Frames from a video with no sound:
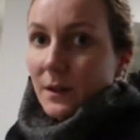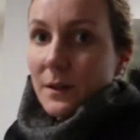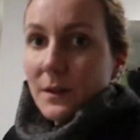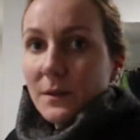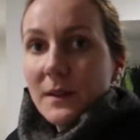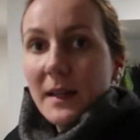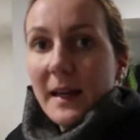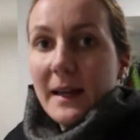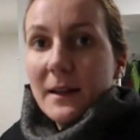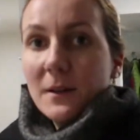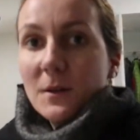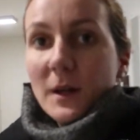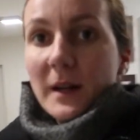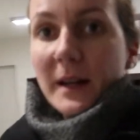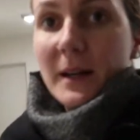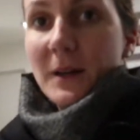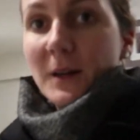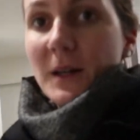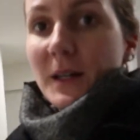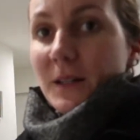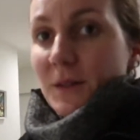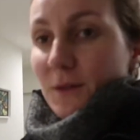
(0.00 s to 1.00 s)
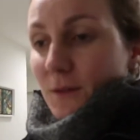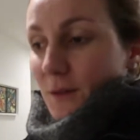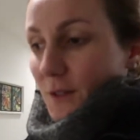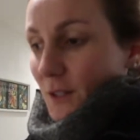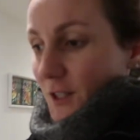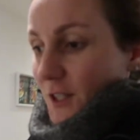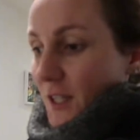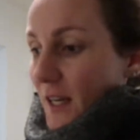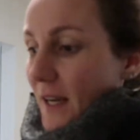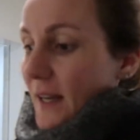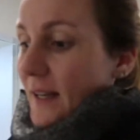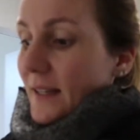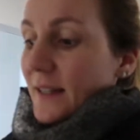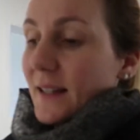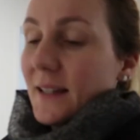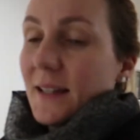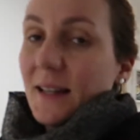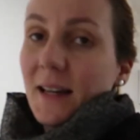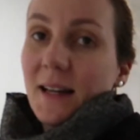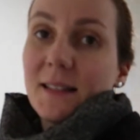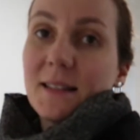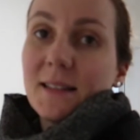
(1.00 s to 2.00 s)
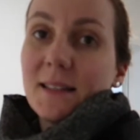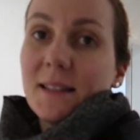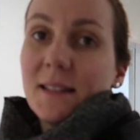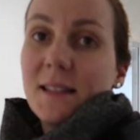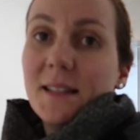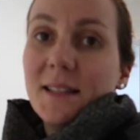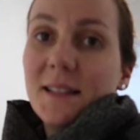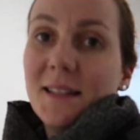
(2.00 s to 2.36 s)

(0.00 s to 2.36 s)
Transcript: eu não quero correr o risco de deixar ele em casa